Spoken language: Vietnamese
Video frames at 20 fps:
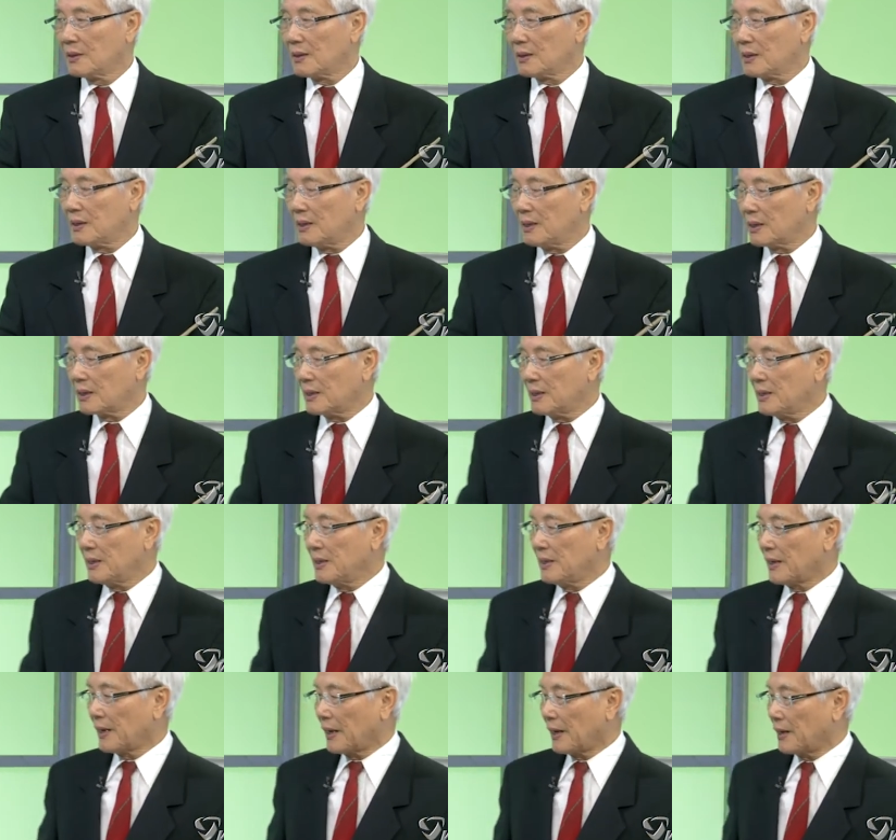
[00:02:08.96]
Đây là cái
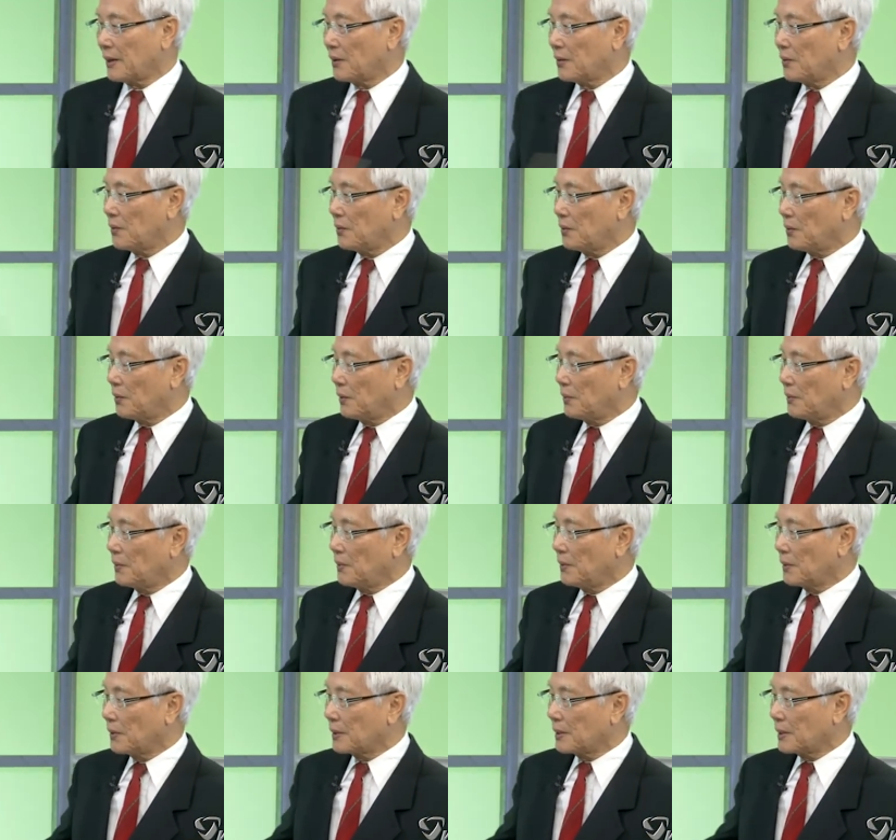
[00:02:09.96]
hình ảnh của
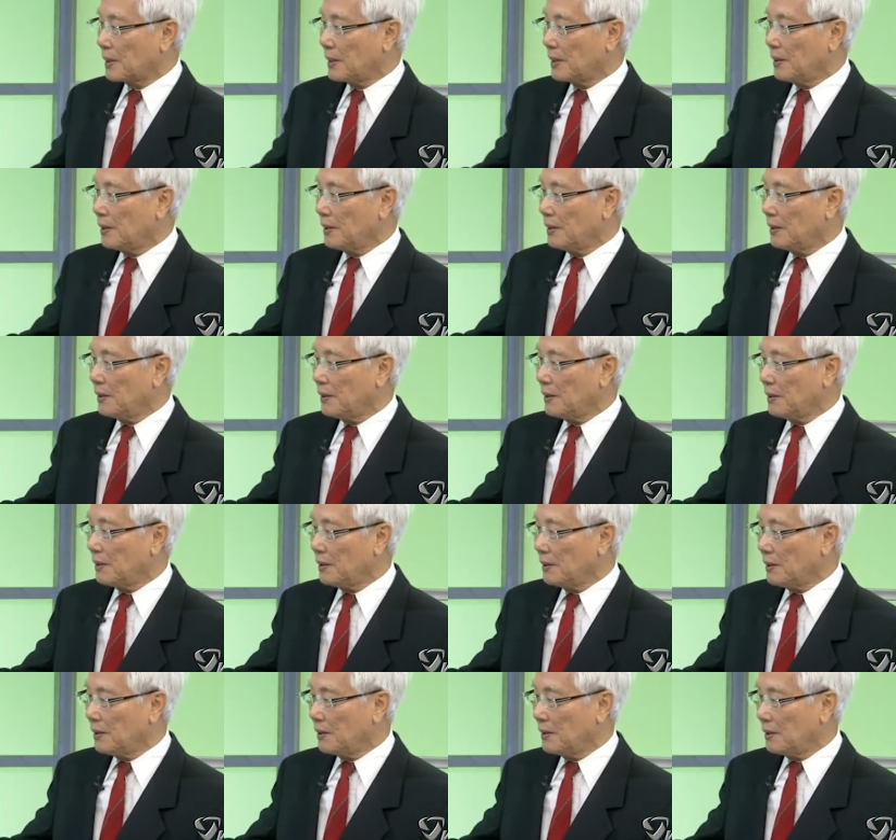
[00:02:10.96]
một
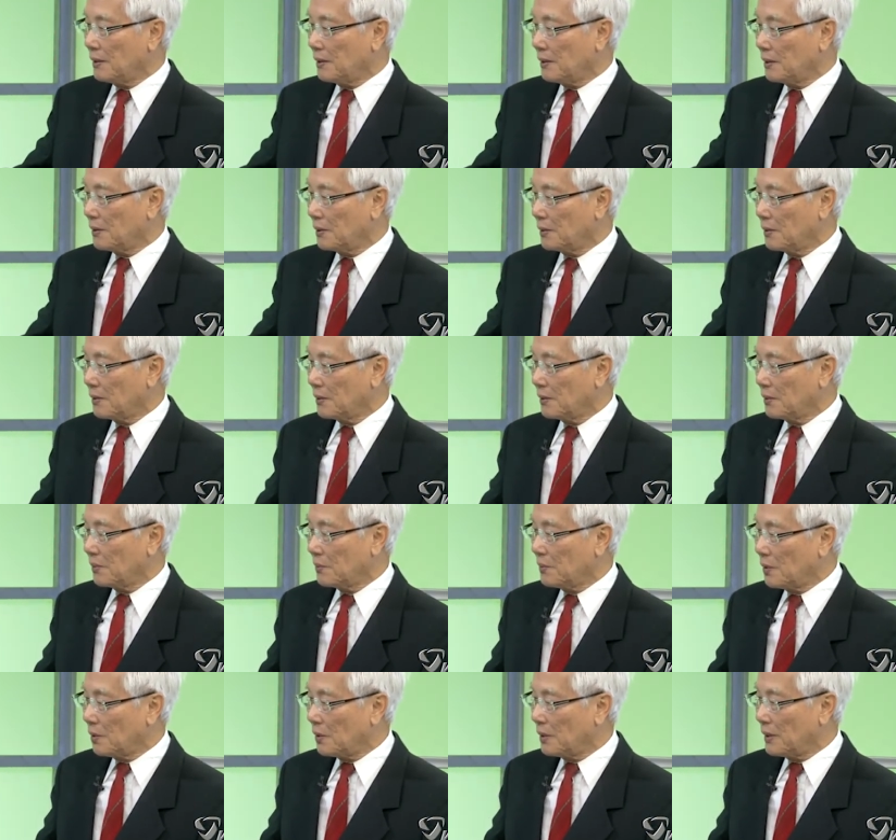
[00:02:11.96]
cái
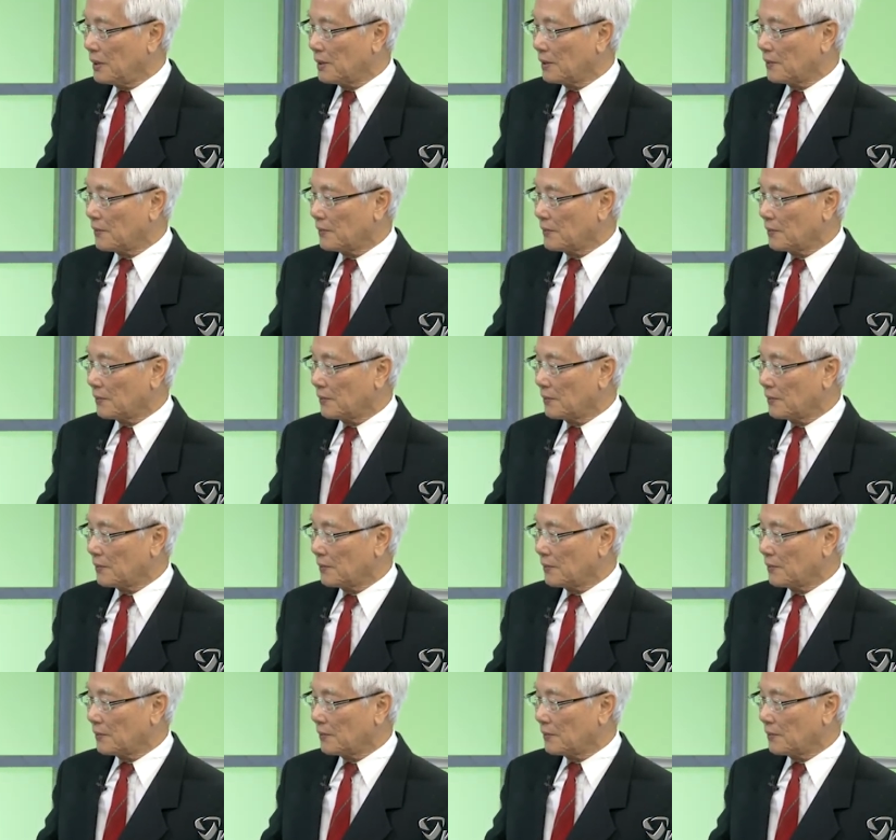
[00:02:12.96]
mô hình